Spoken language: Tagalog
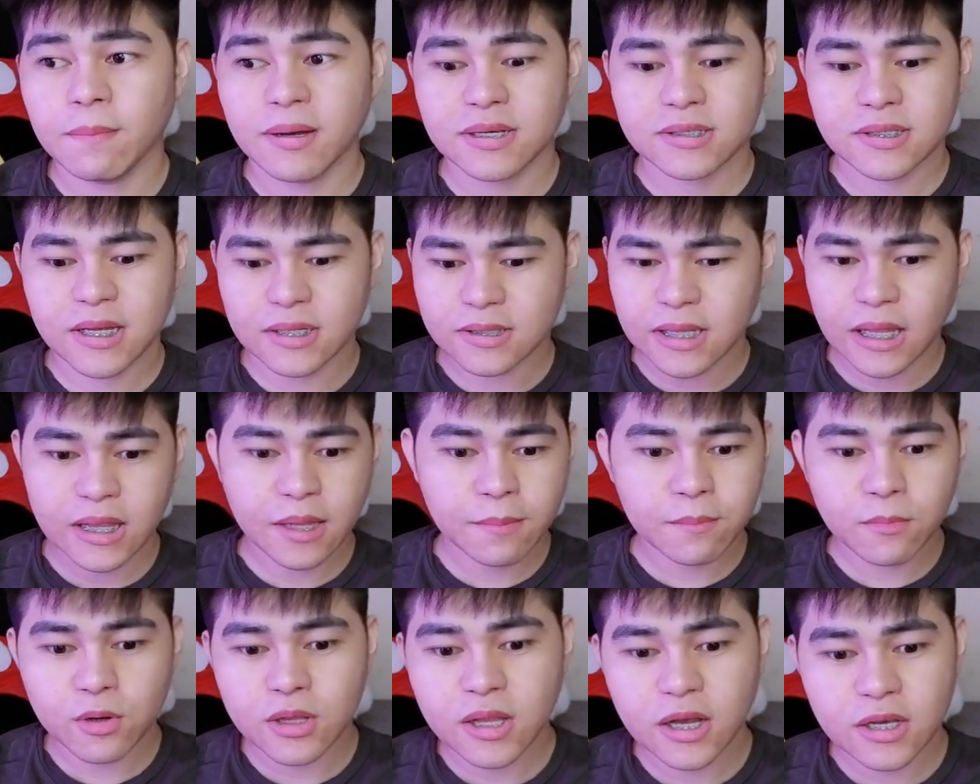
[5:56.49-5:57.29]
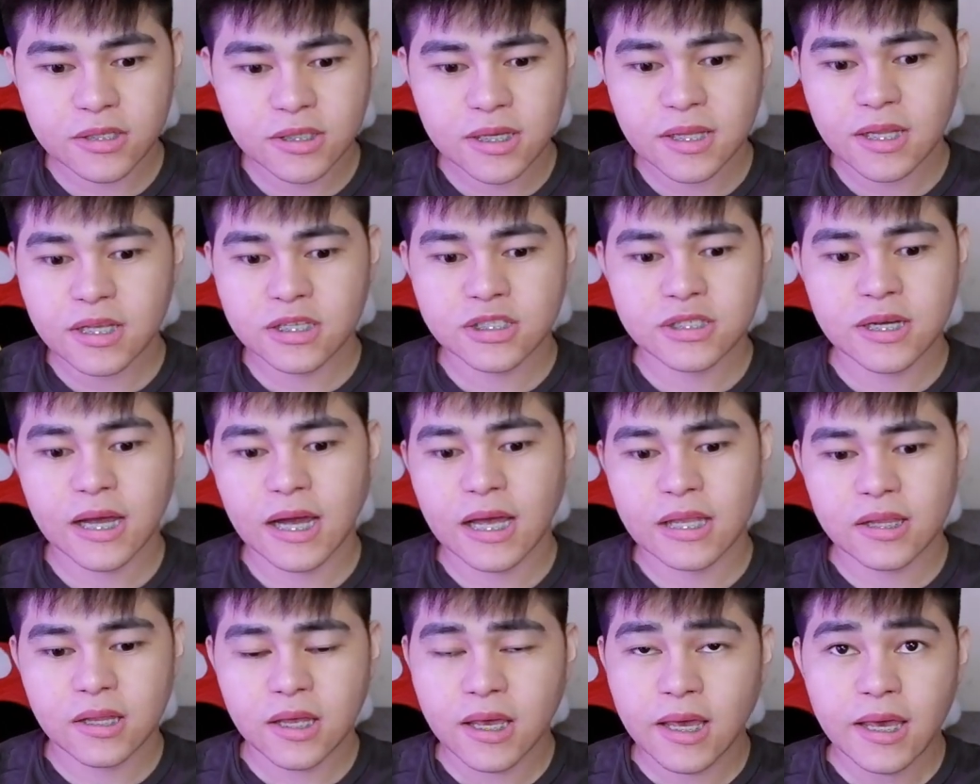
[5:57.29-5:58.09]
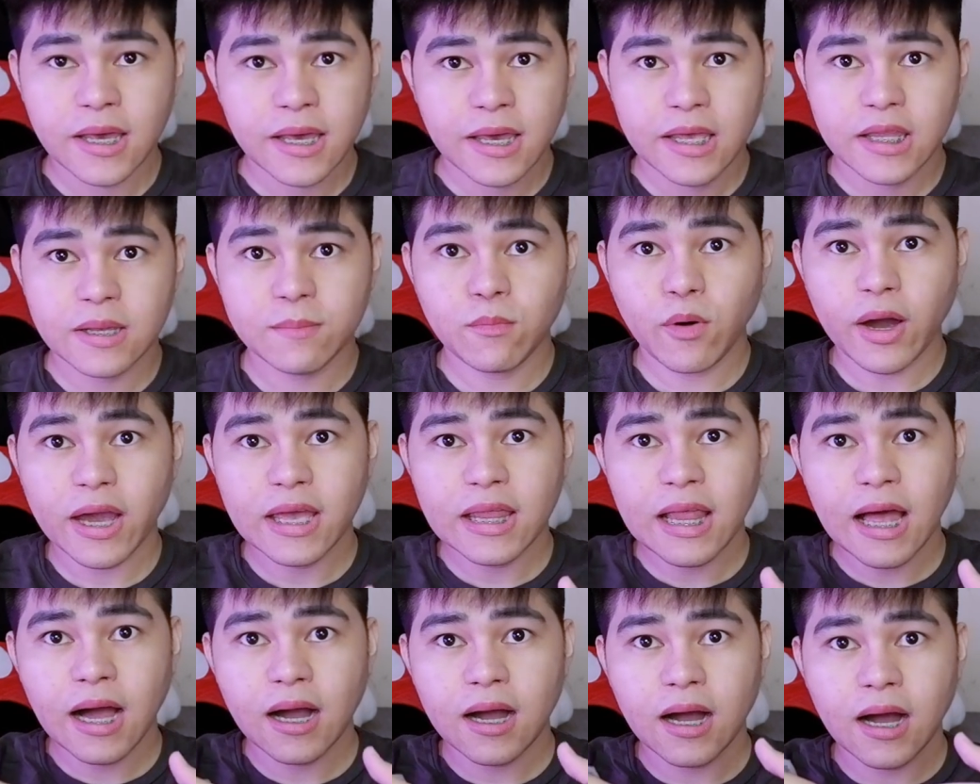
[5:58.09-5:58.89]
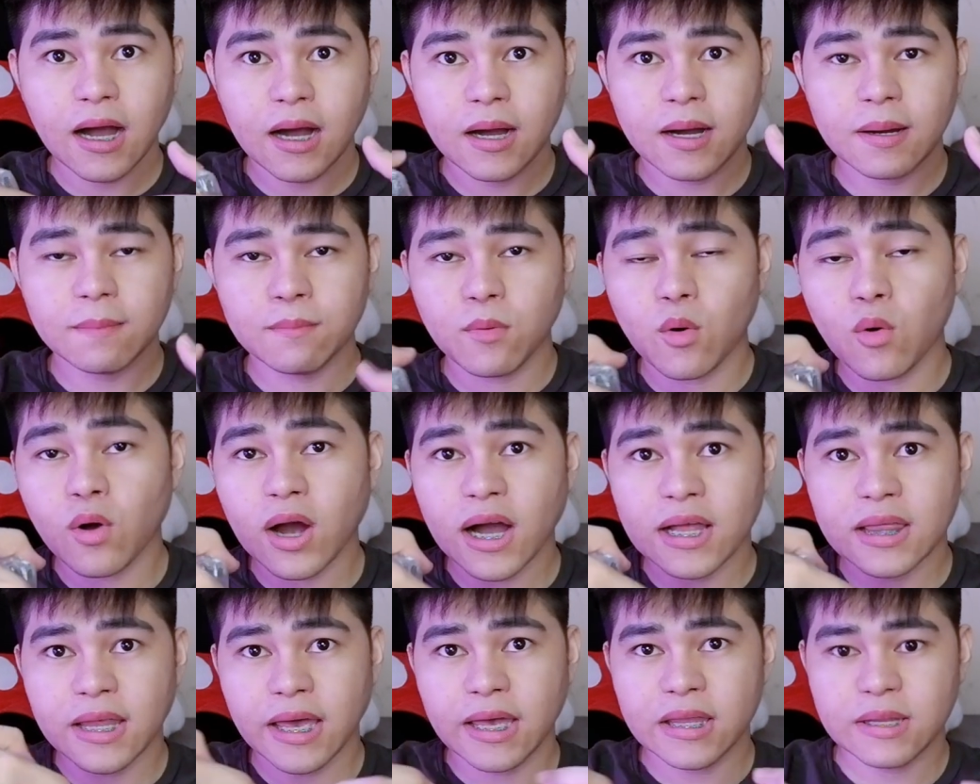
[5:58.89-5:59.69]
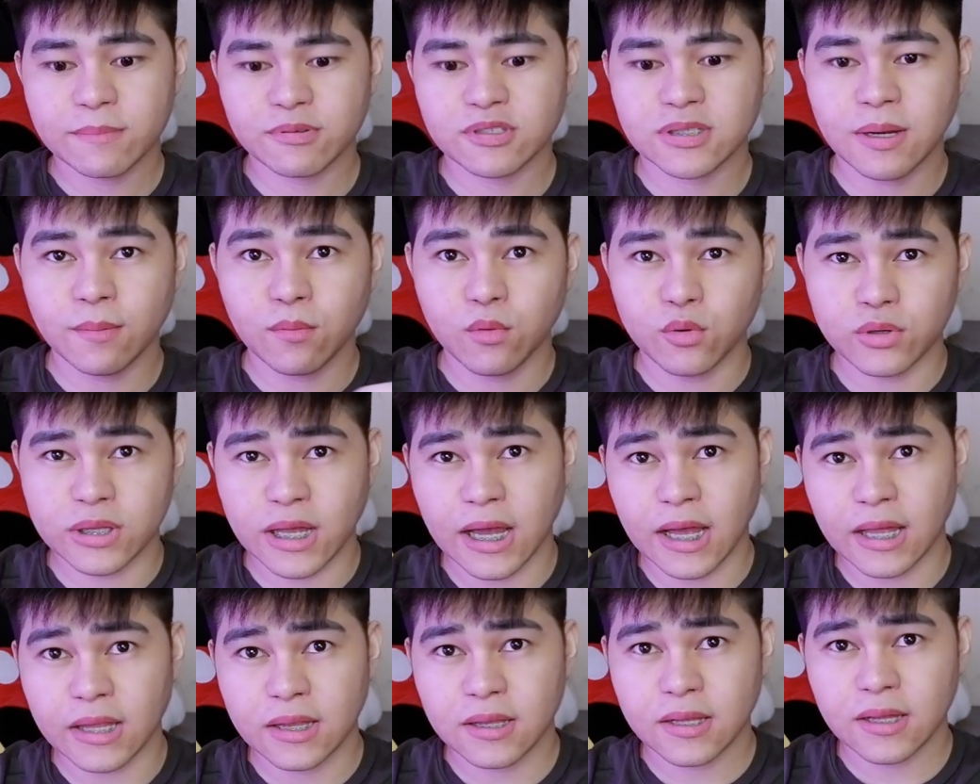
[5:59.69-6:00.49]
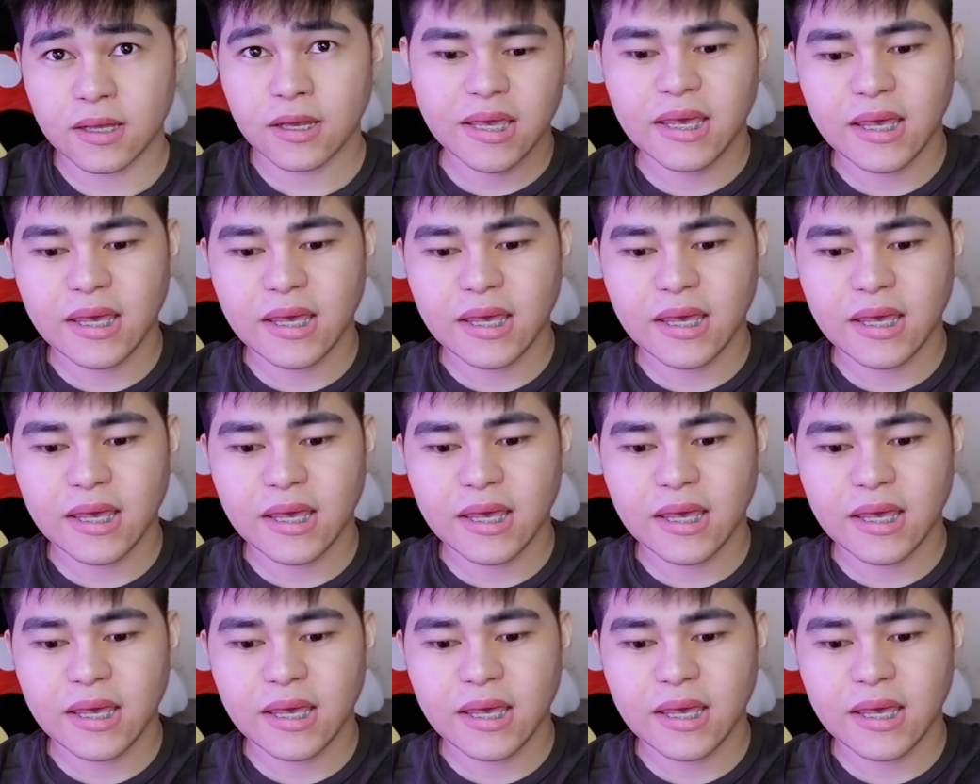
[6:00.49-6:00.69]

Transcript: Basta tanim mo lang sila dyan. Hindi mo kailangang bungkalin, tapos tabunan.